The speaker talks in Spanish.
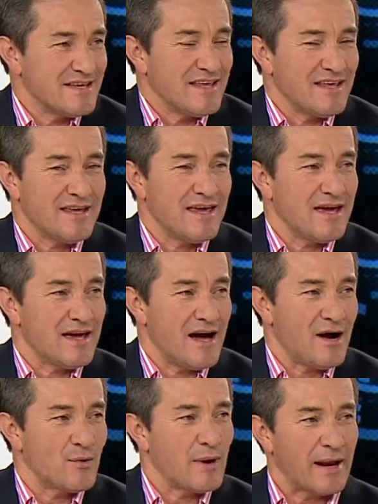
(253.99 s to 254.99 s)
se dedique
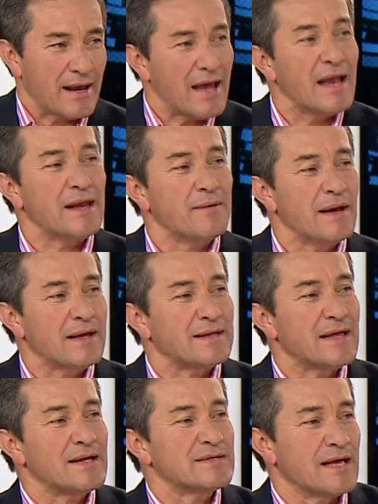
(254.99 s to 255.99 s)
a jugar. ¿El nivel qué
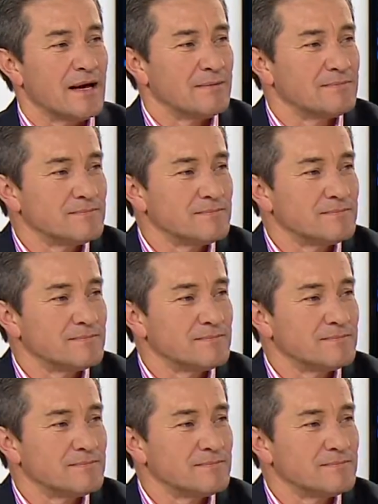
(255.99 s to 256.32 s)
tal está?